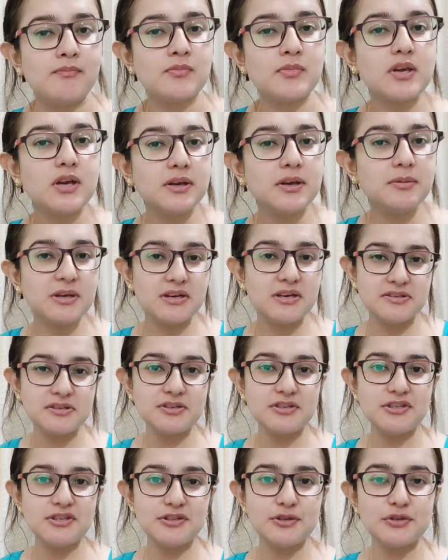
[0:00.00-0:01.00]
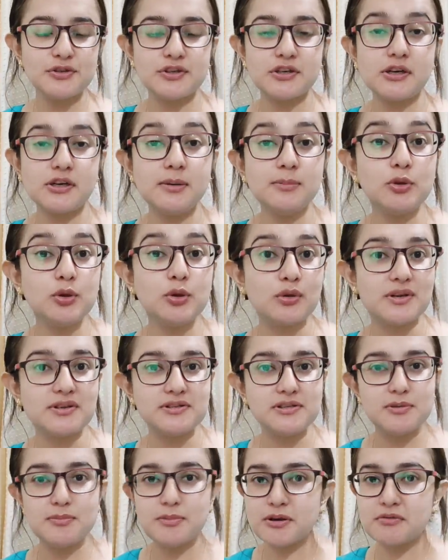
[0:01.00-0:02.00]
कई बार ऐसी चीजें होती है ना हम टुपके
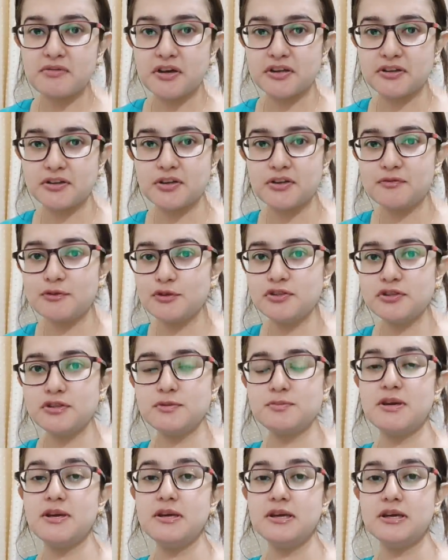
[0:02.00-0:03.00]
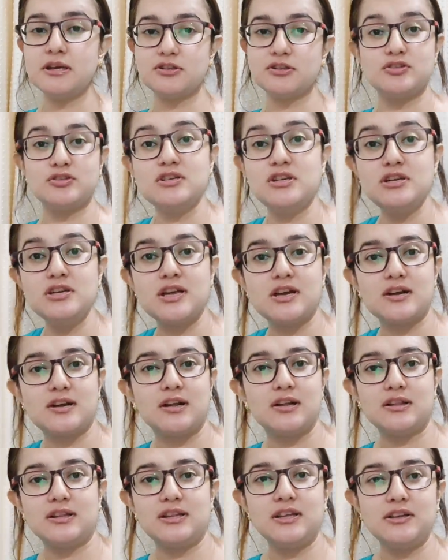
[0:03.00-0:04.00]
से मंगवाते हैं वो चीज बड़ी अच्छी
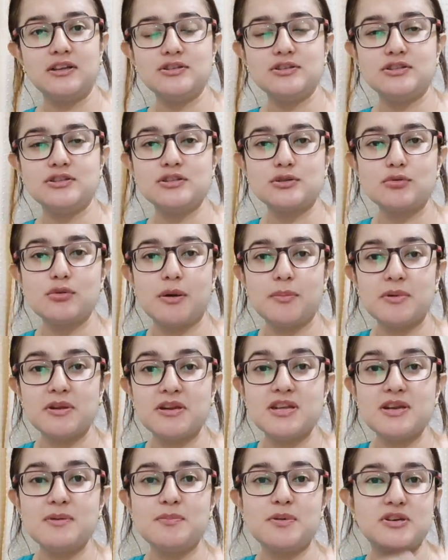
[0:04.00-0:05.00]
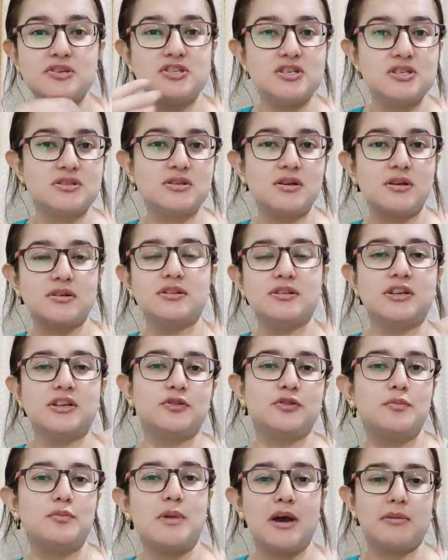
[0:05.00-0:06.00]
निकलती है जिसको आप रीपरचेज करते
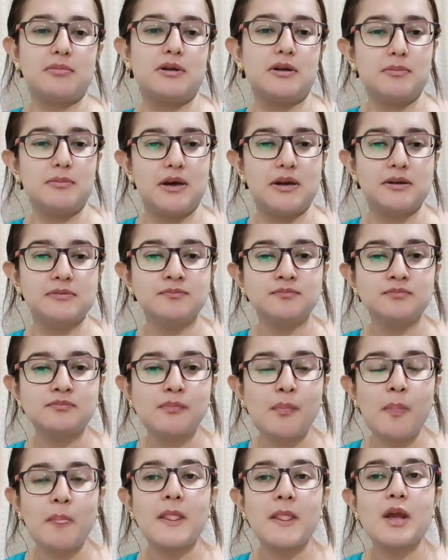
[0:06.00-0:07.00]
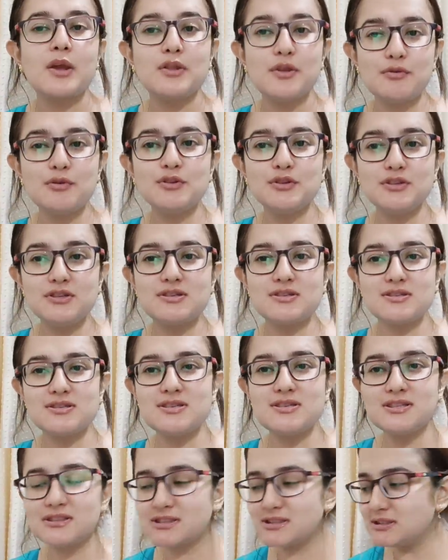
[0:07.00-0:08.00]
रहते हो बार बार बार तो वो चीज अच्छी
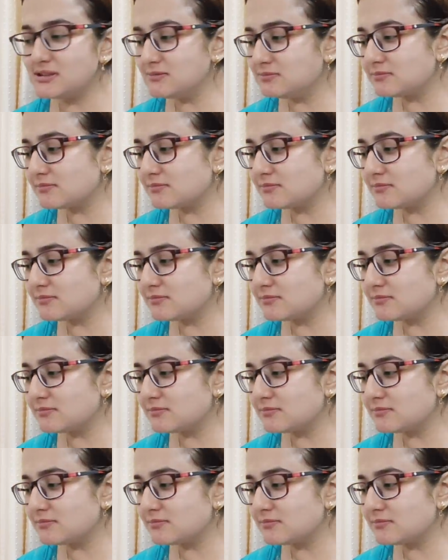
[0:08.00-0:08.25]
लगती है ना